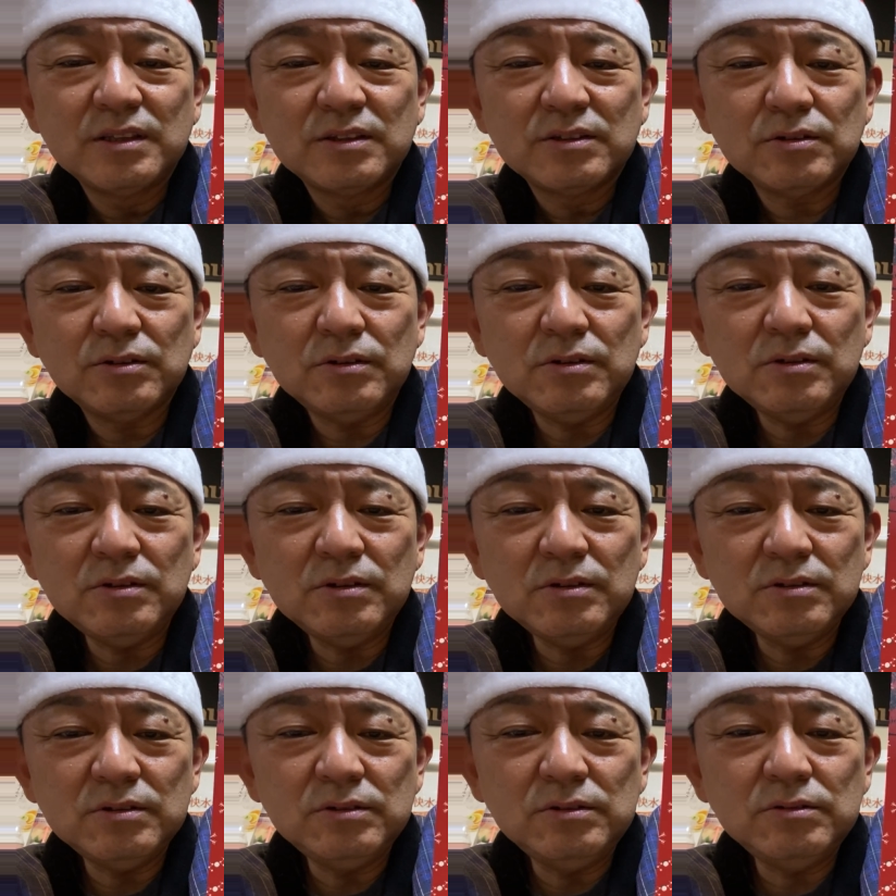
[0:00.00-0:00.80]

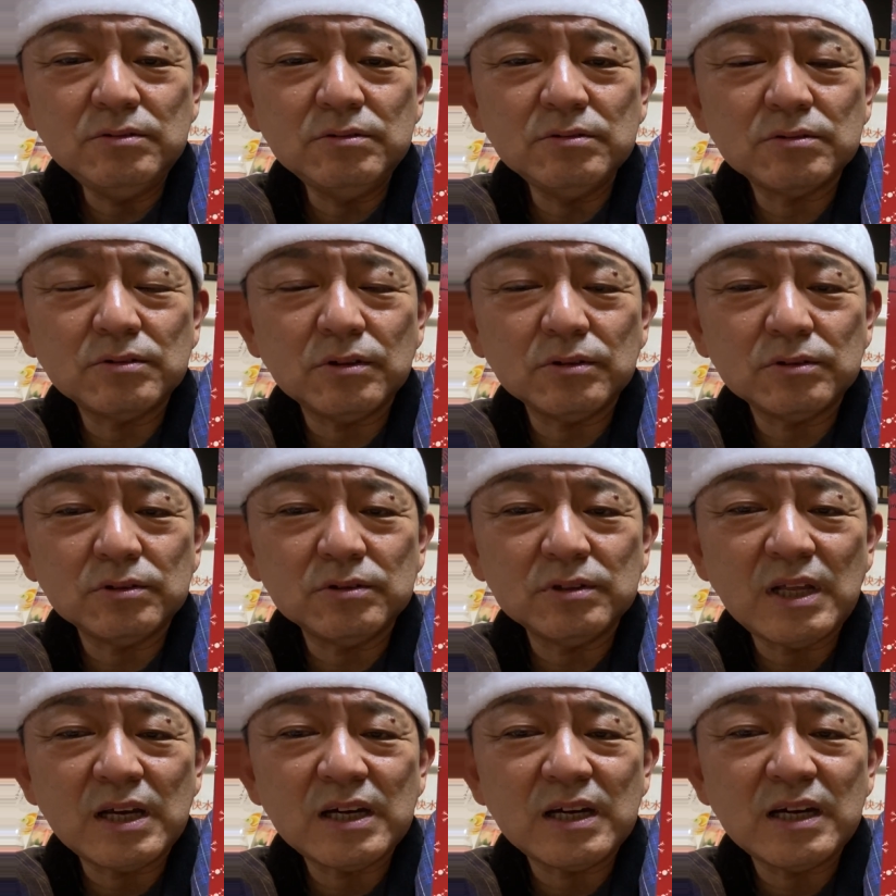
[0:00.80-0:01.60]
そういうこ
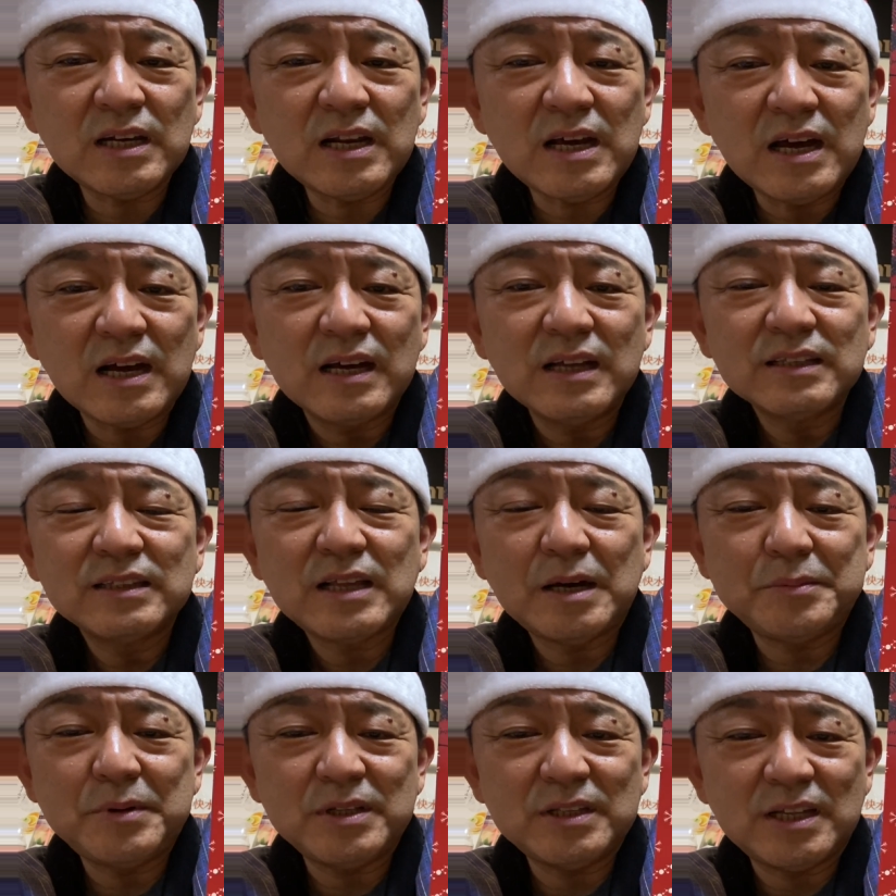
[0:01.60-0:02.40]
とだから
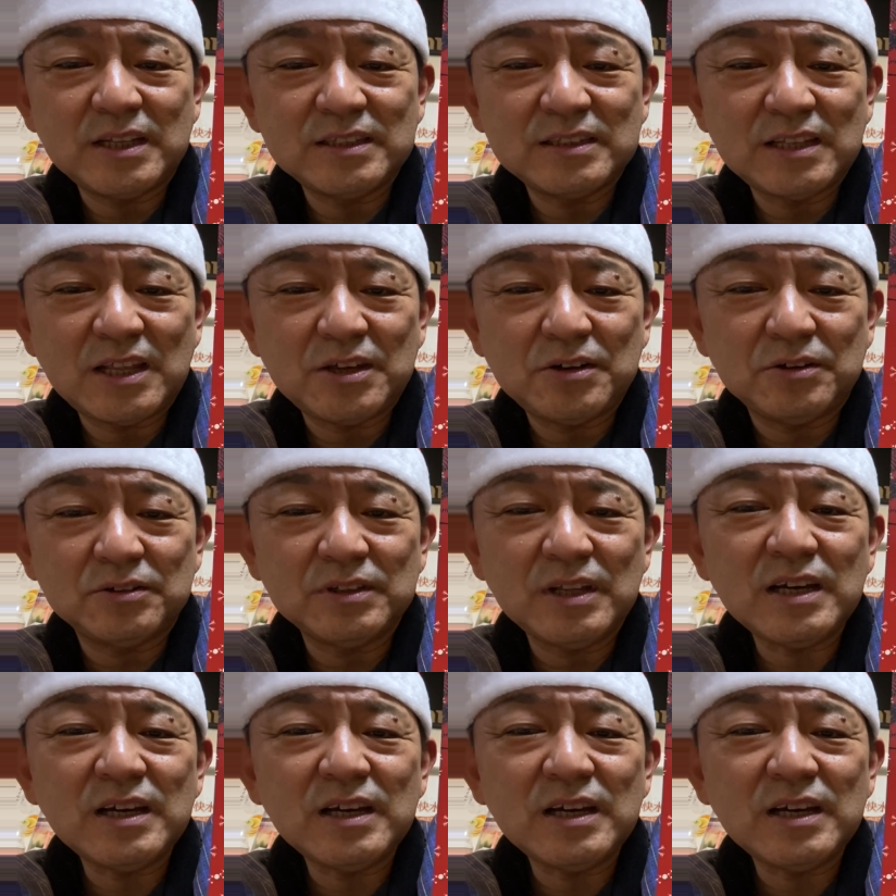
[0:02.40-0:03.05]
ダメなんだよ。